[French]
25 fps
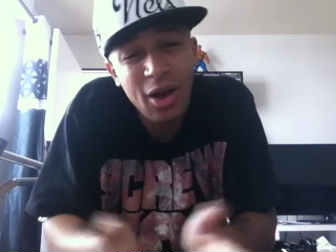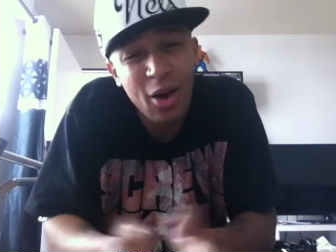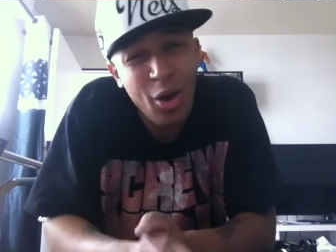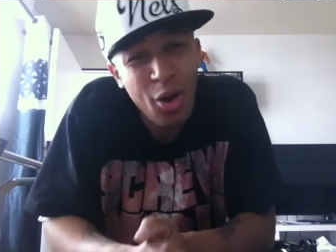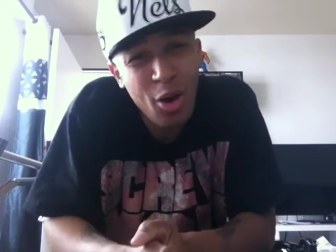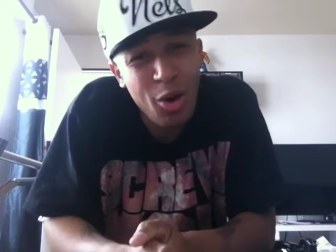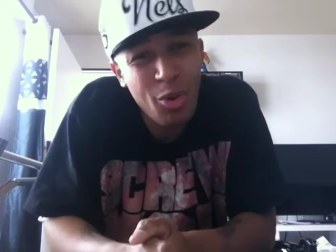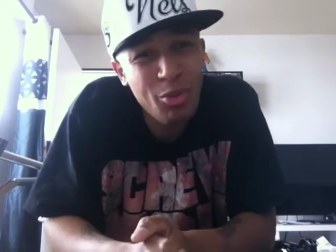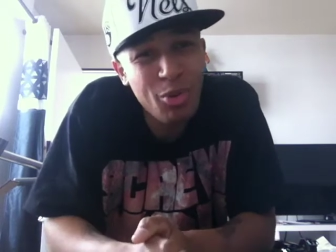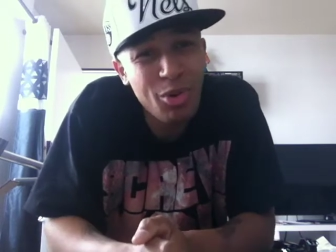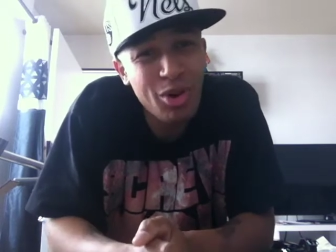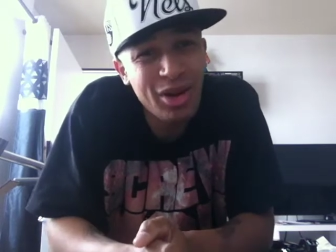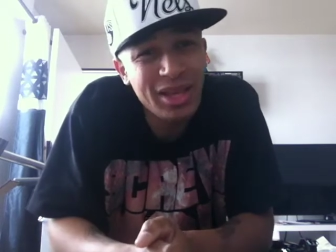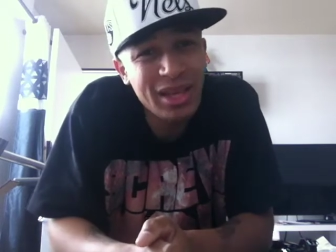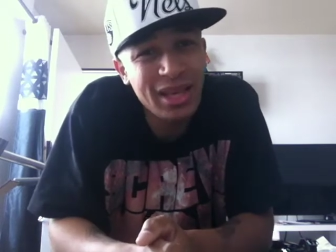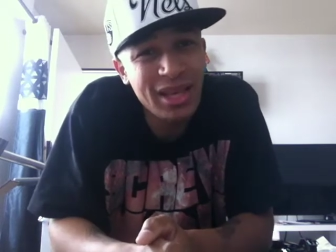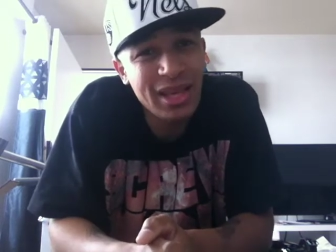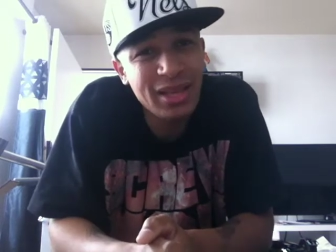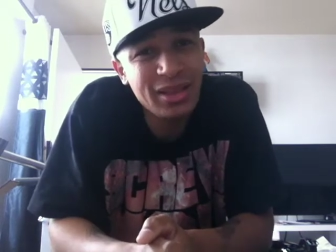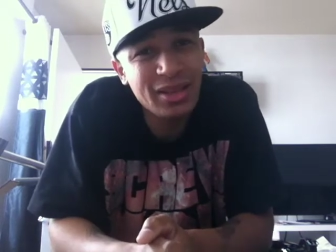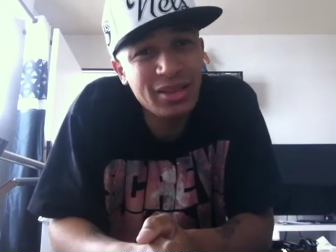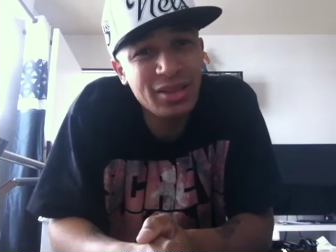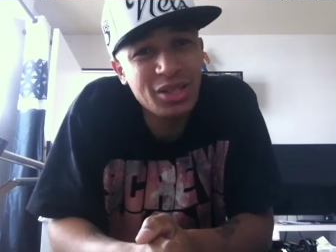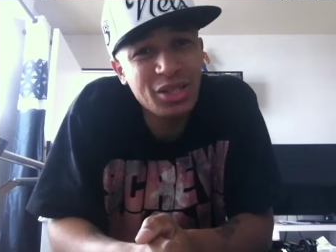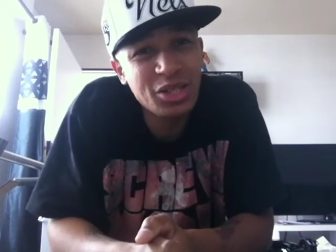En
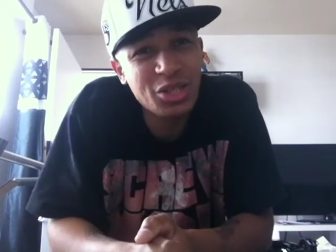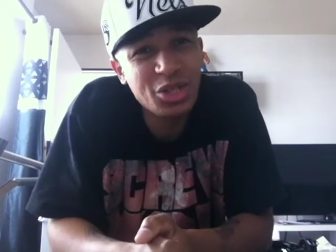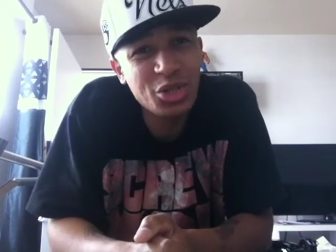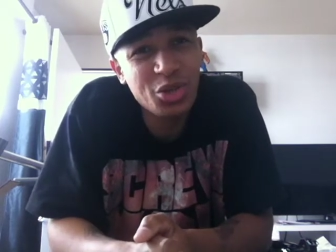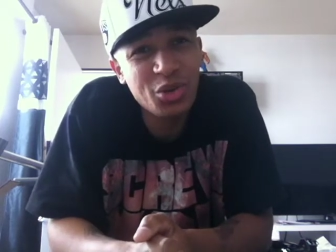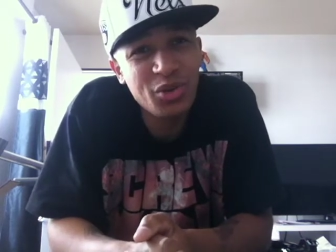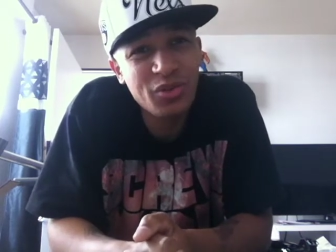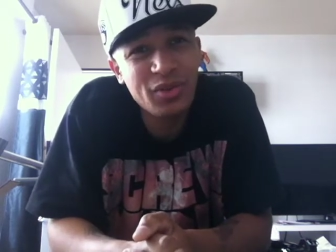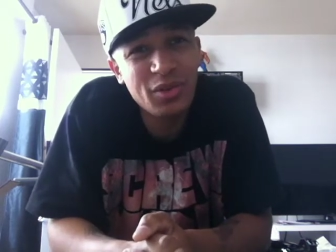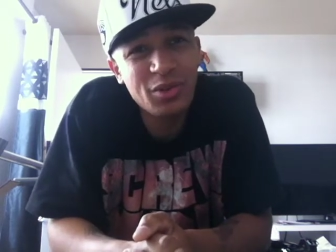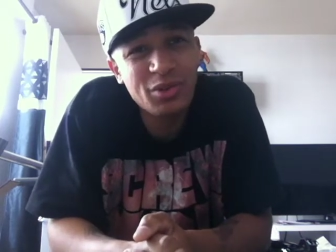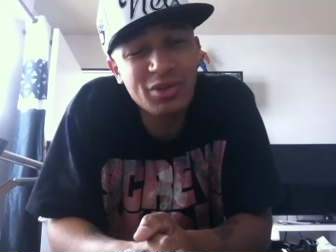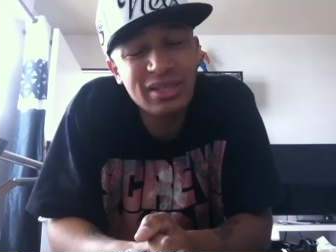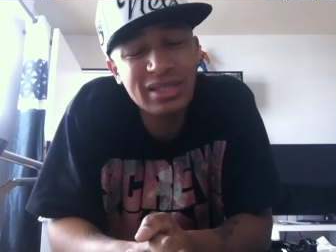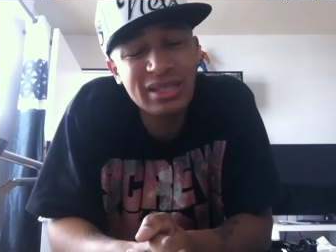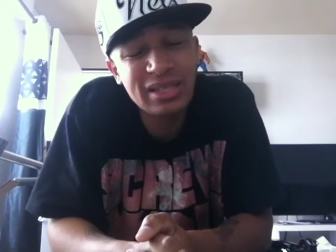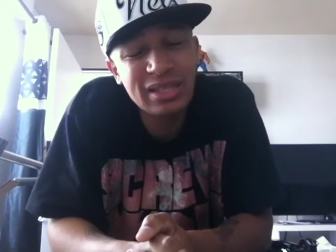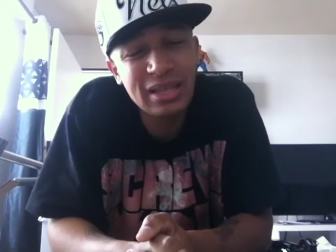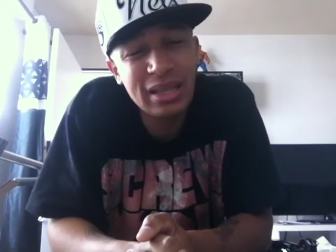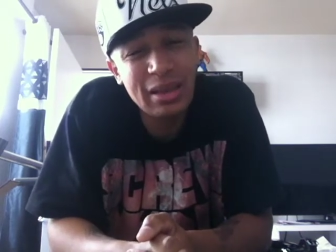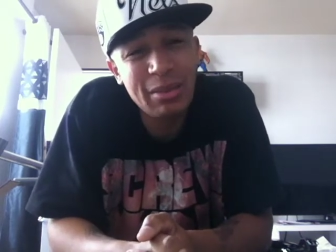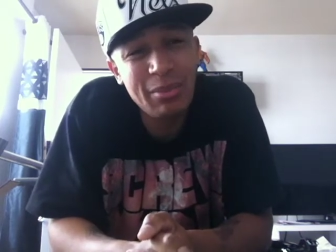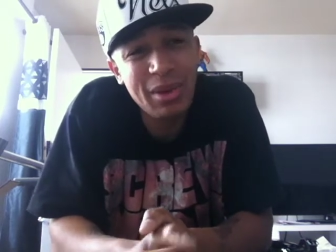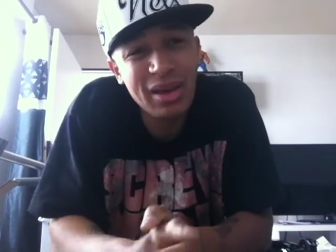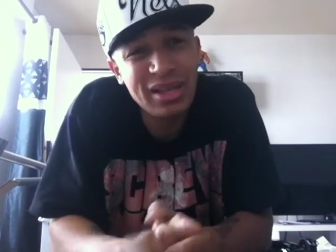moyenne, je vais au
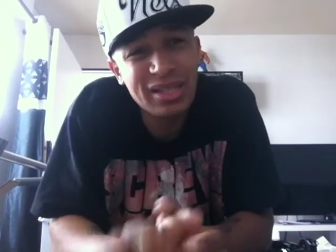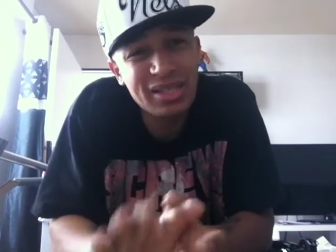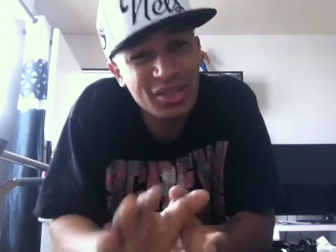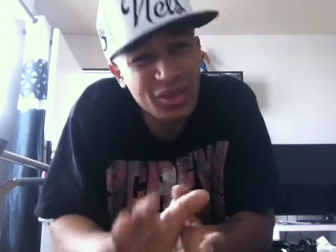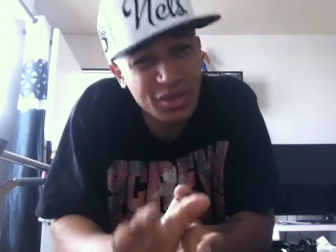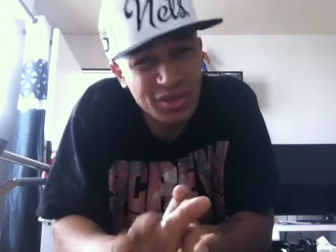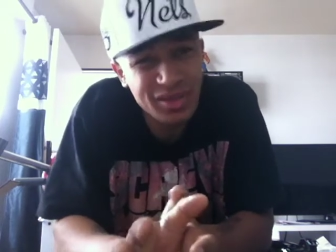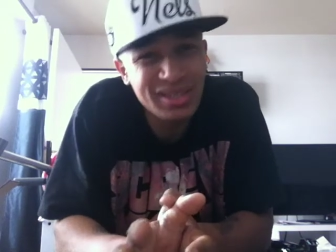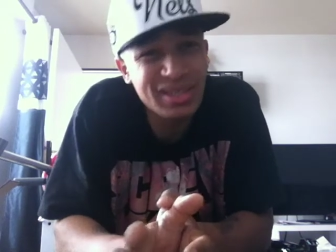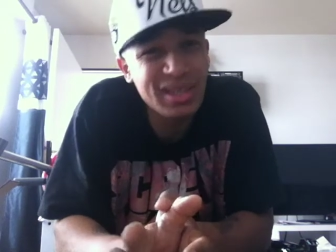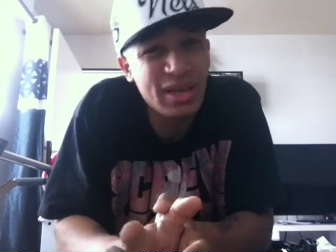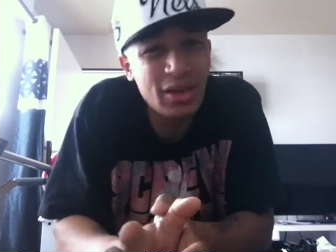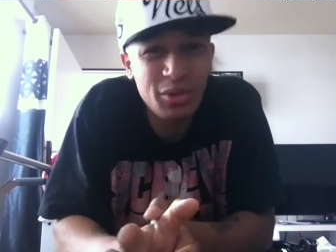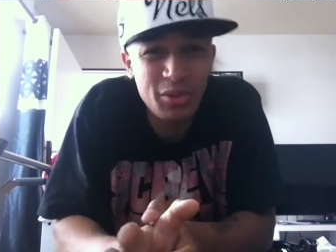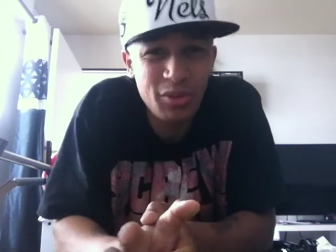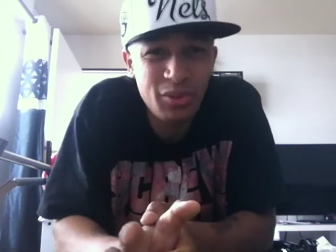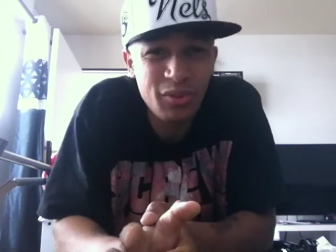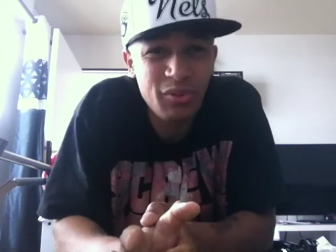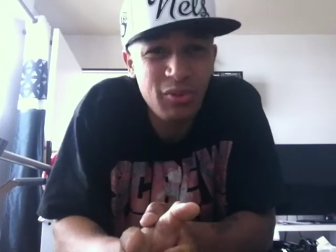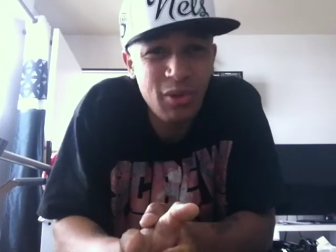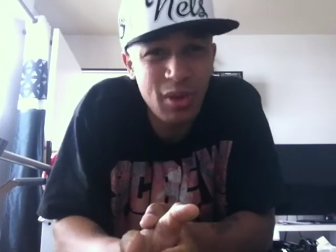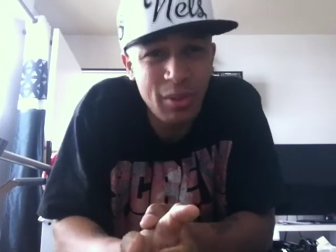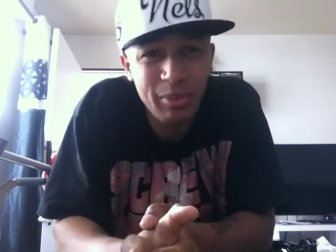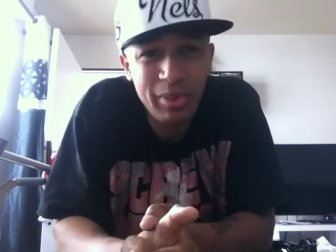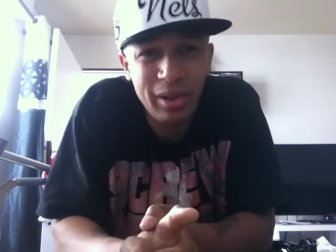cinéma 150
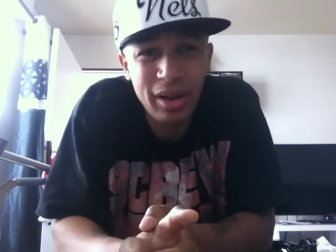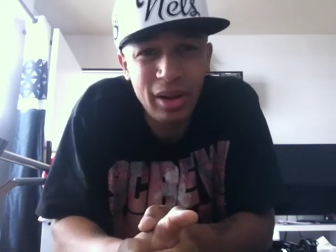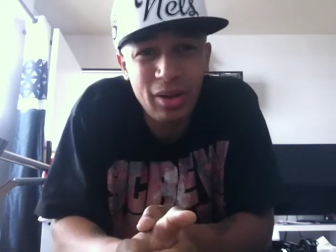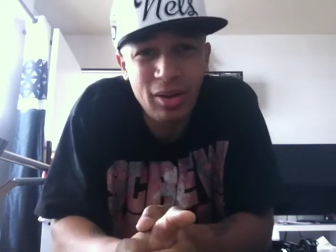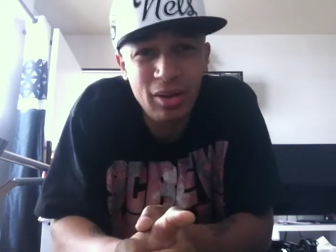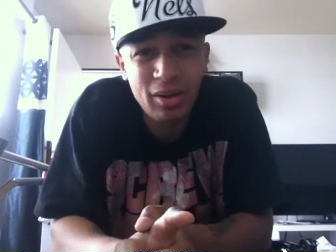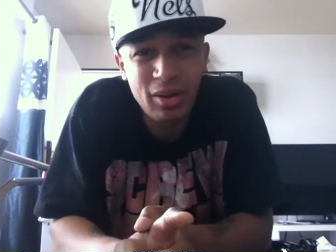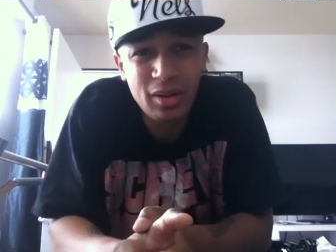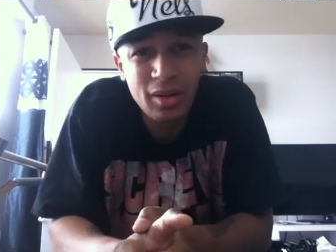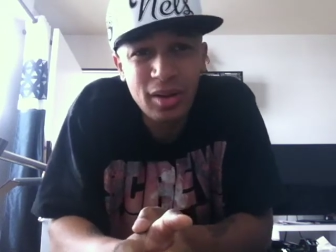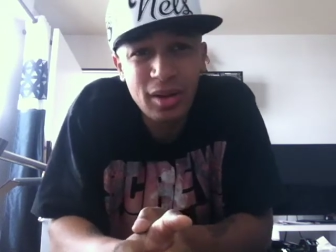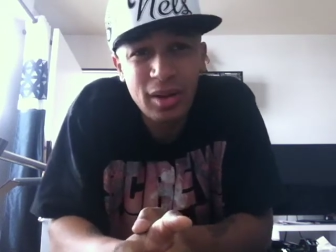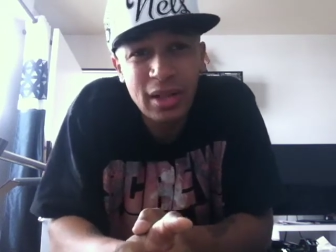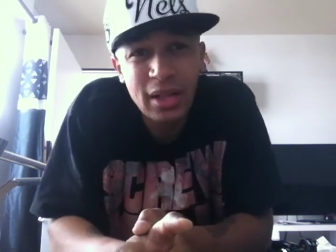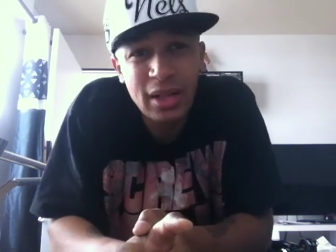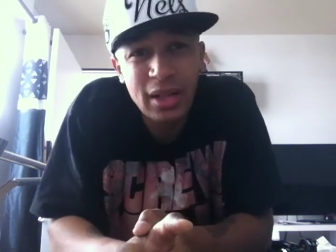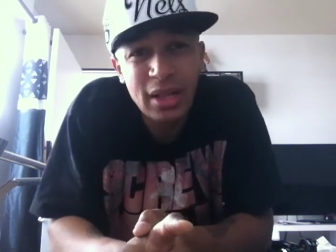fois par an.